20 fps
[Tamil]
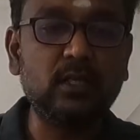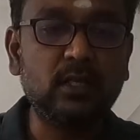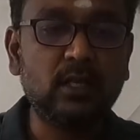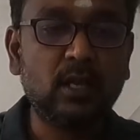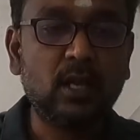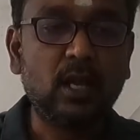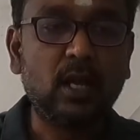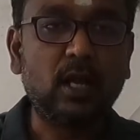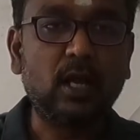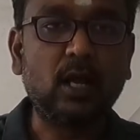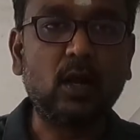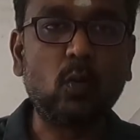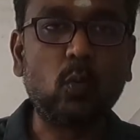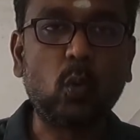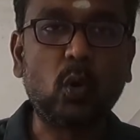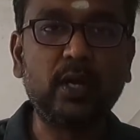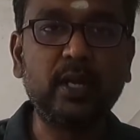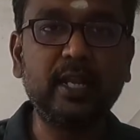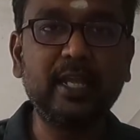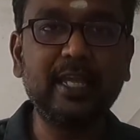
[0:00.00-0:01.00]
வந்து
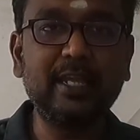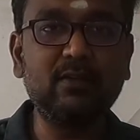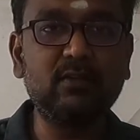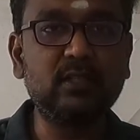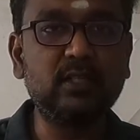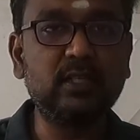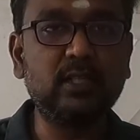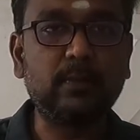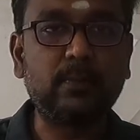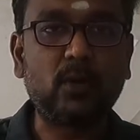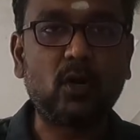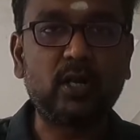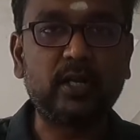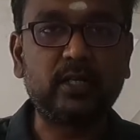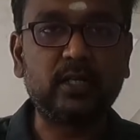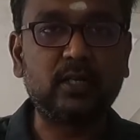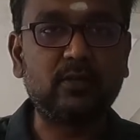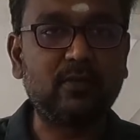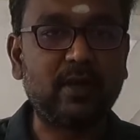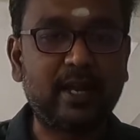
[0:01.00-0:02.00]
ஒன் இயர் வந்து இந்த
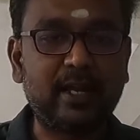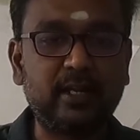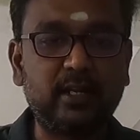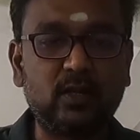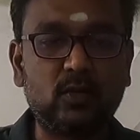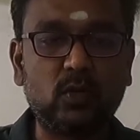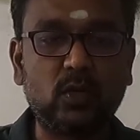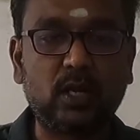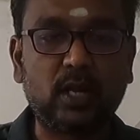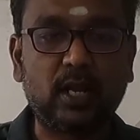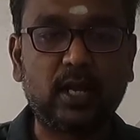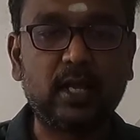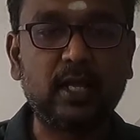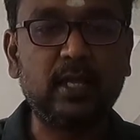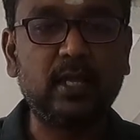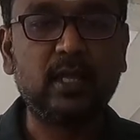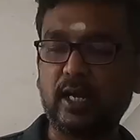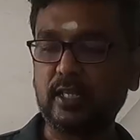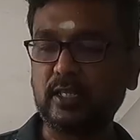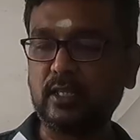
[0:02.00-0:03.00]
ப்ராடக்ட்டுக்கு வேரண்டி கொடுக்குறாங்க
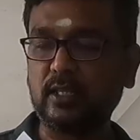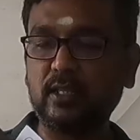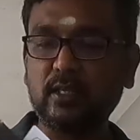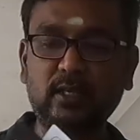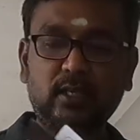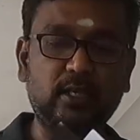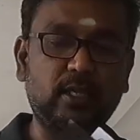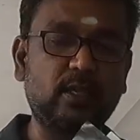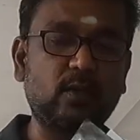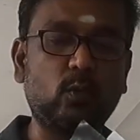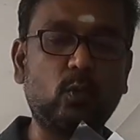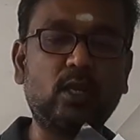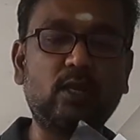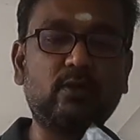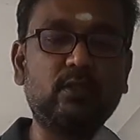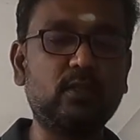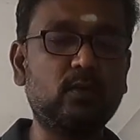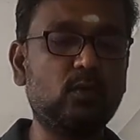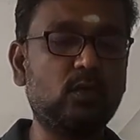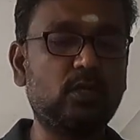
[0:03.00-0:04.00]
அடுத்தது இங்கே உள்ள
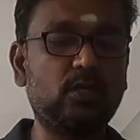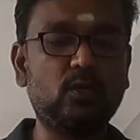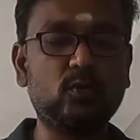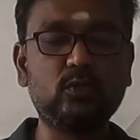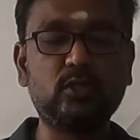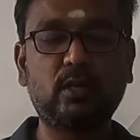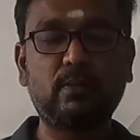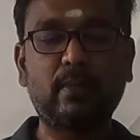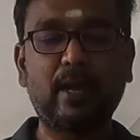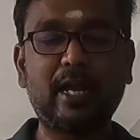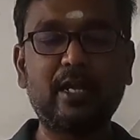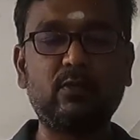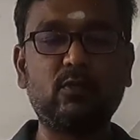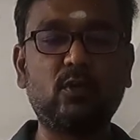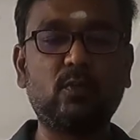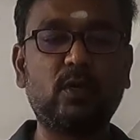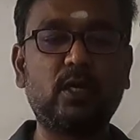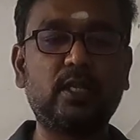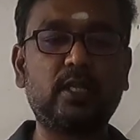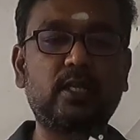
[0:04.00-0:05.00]
வந்து ஒரு யூசர்
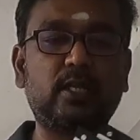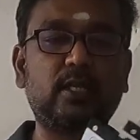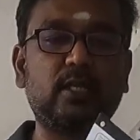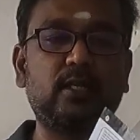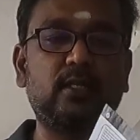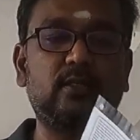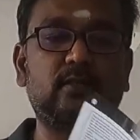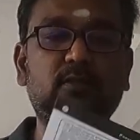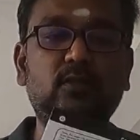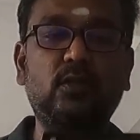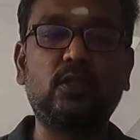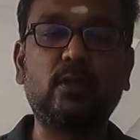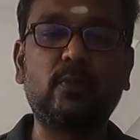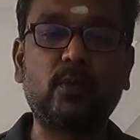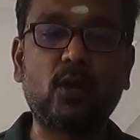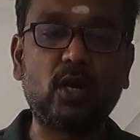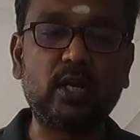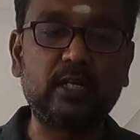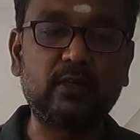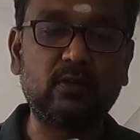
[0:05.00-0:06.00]
மேனுவல் மாதிரி இருக்குது ஸோ
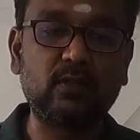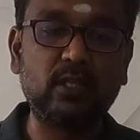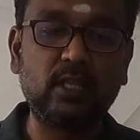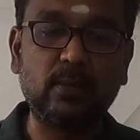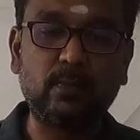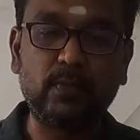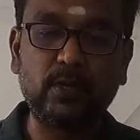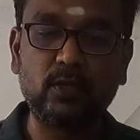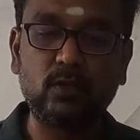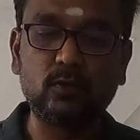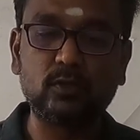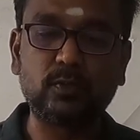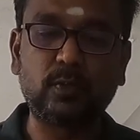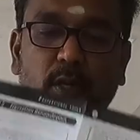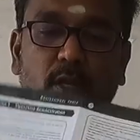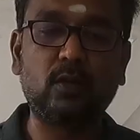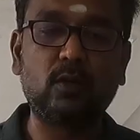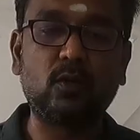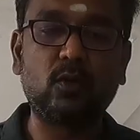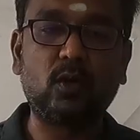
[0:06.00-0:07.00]
இந்த ப்ராடக்ட் வந்து எப்படி யூஸ்
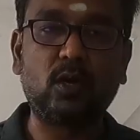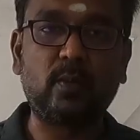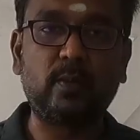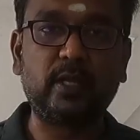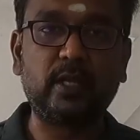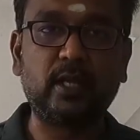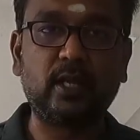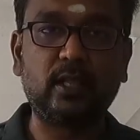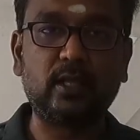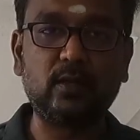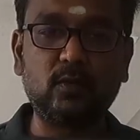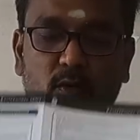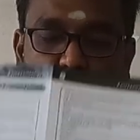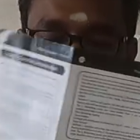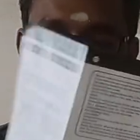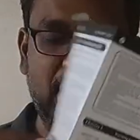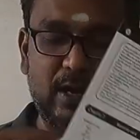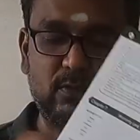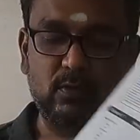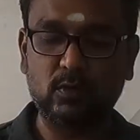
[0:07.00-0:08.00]
பண்ணணும் அப்படிங்கிறதுக்கு
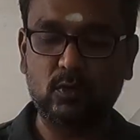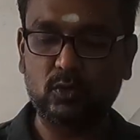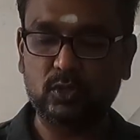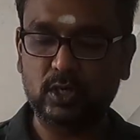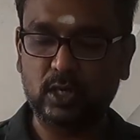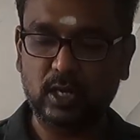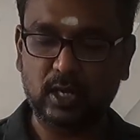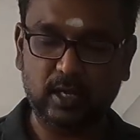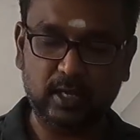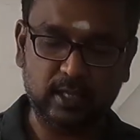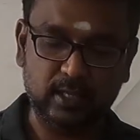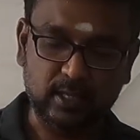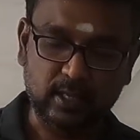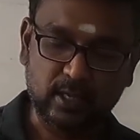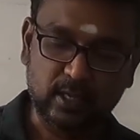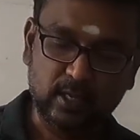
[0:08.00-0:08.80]
ஒரு மேனுவல் கொடுத்துருக்காங்க